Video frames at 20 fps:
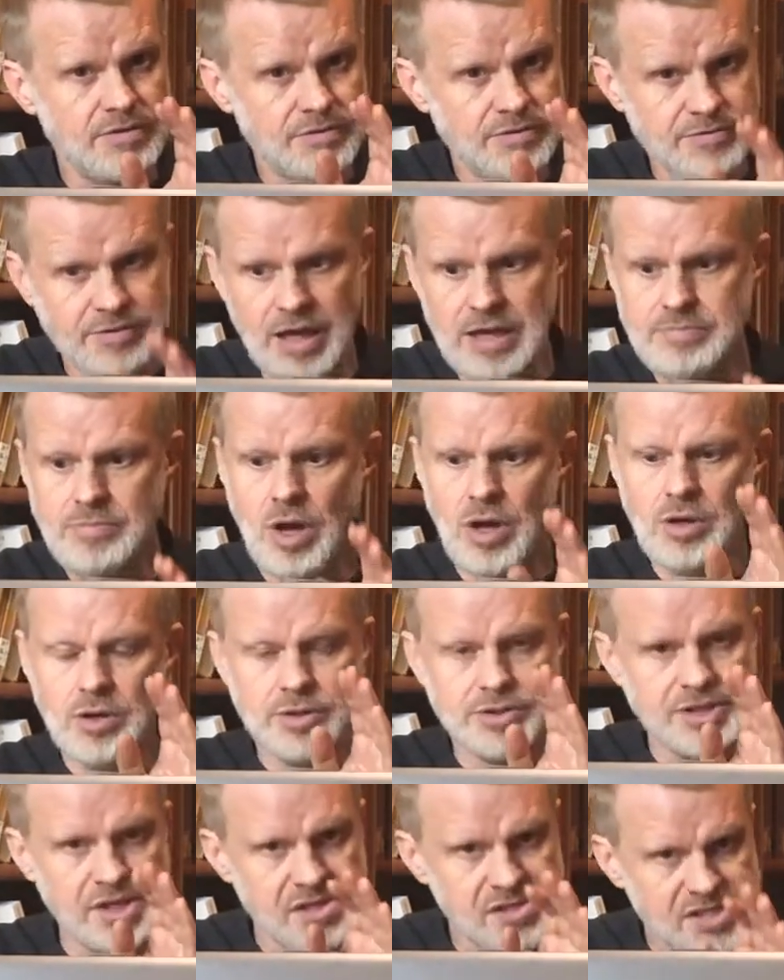
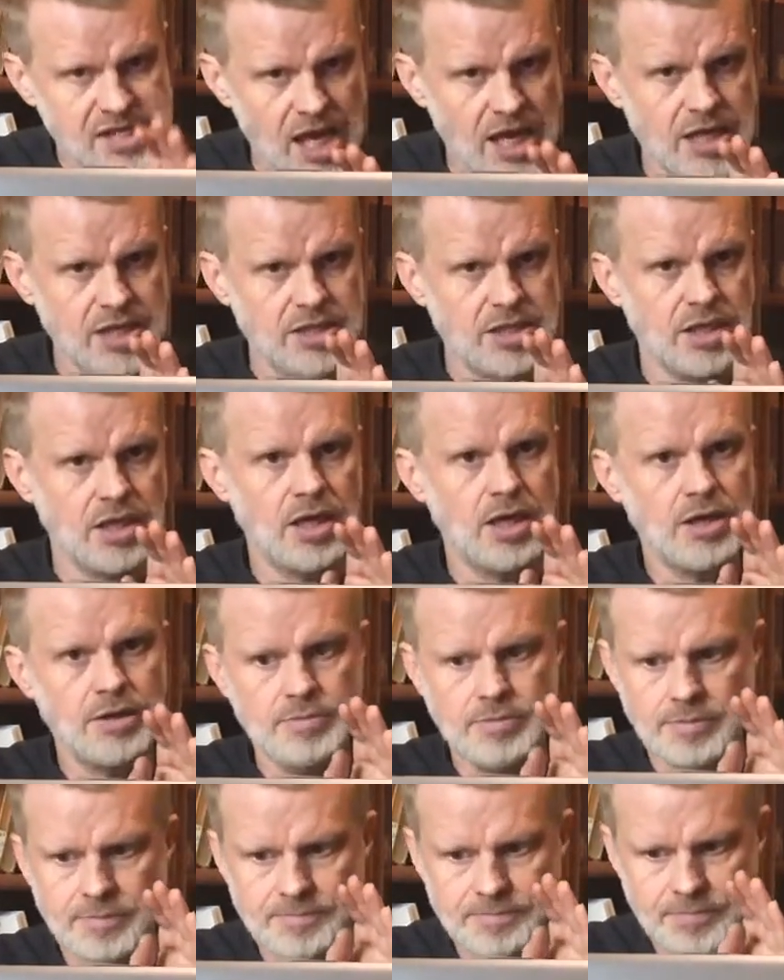vraiment des aides
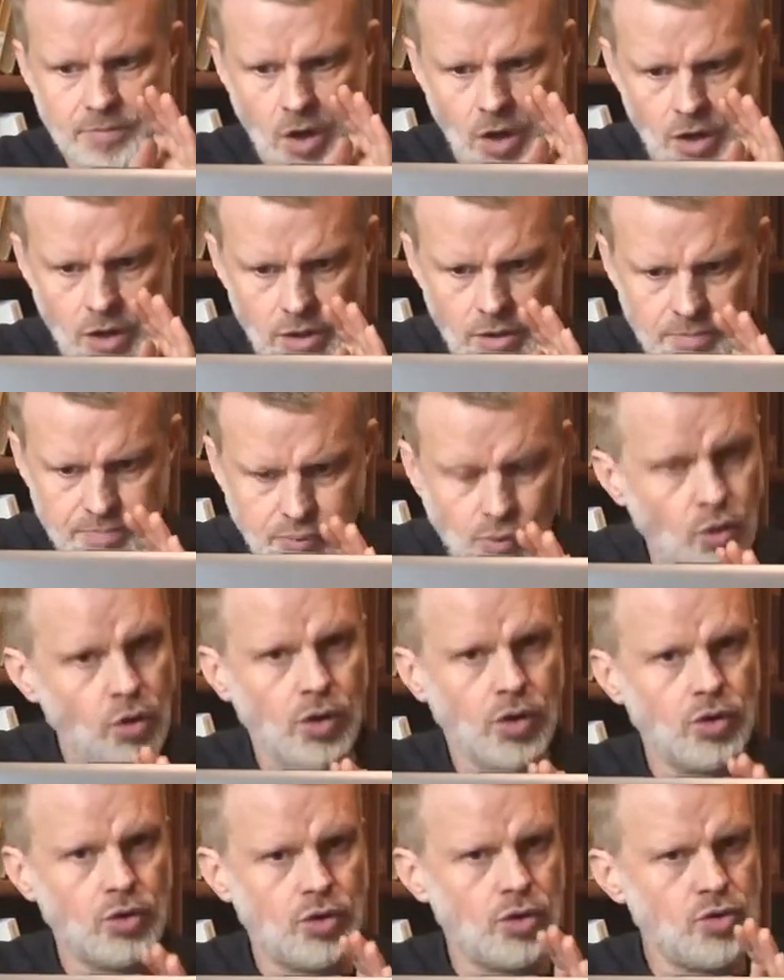
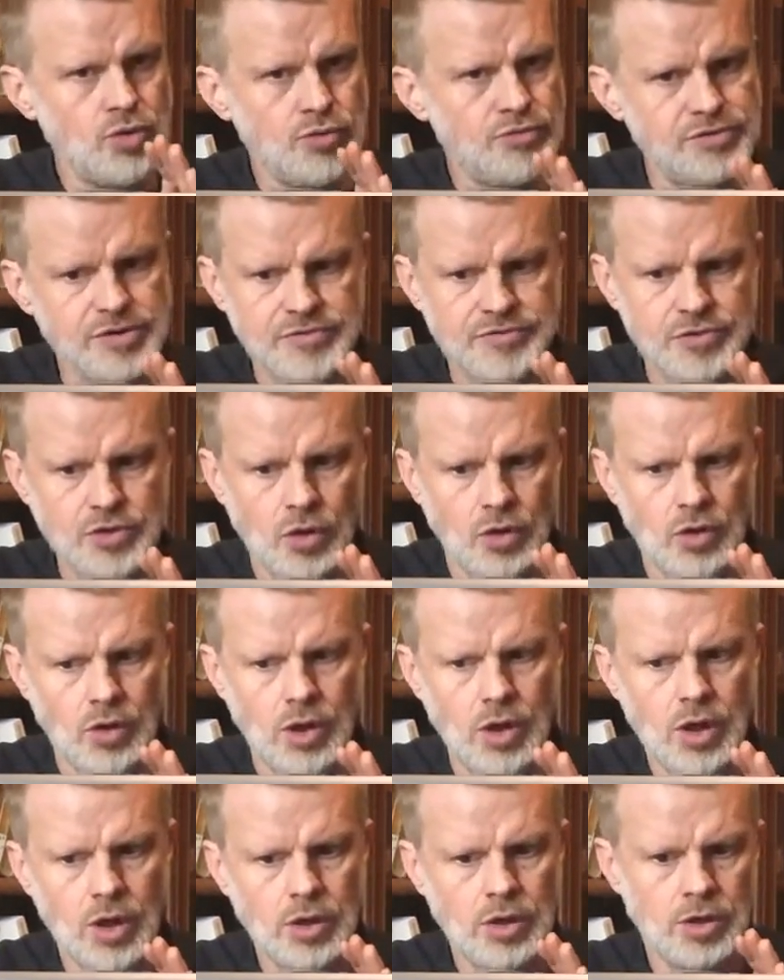pour que nous
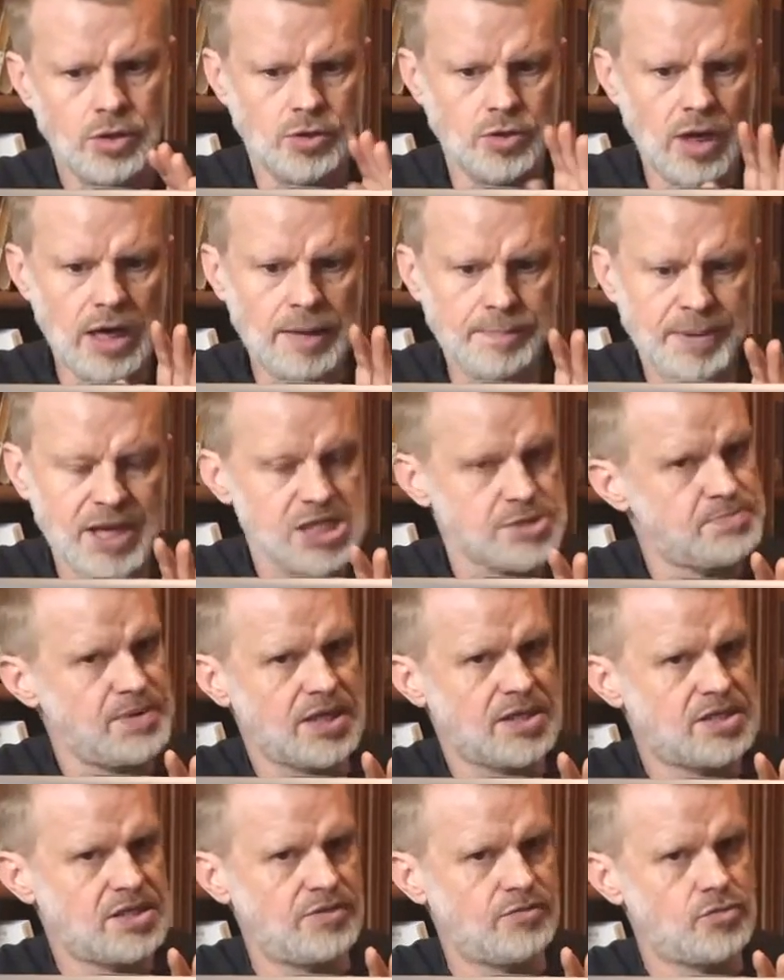vivions dans la
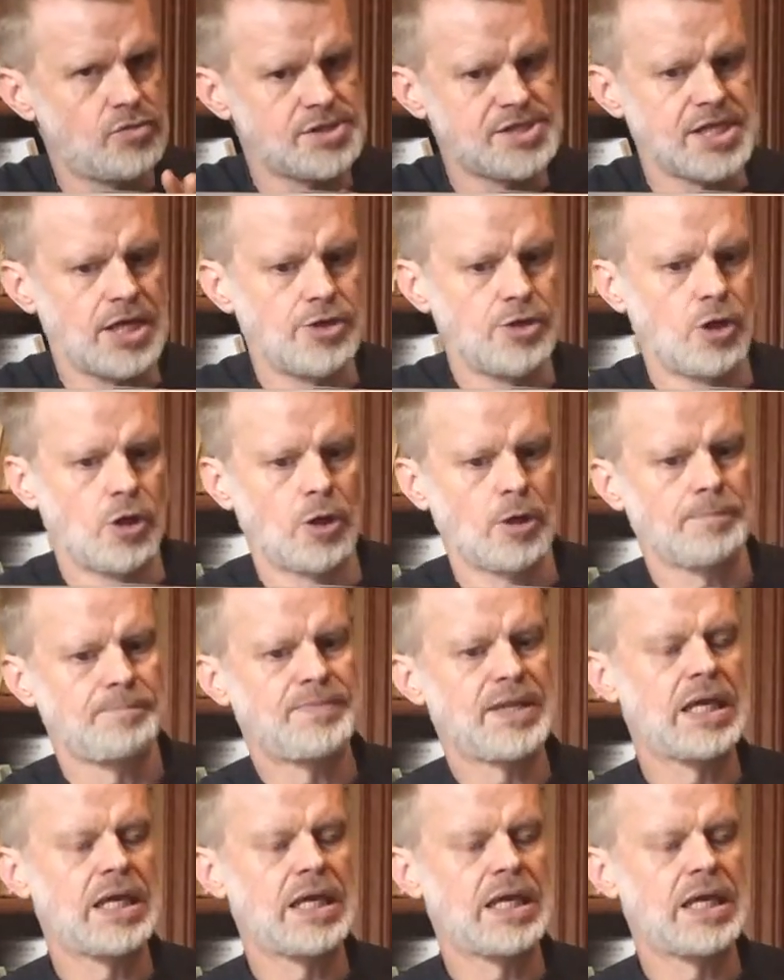perspective du Seigneur.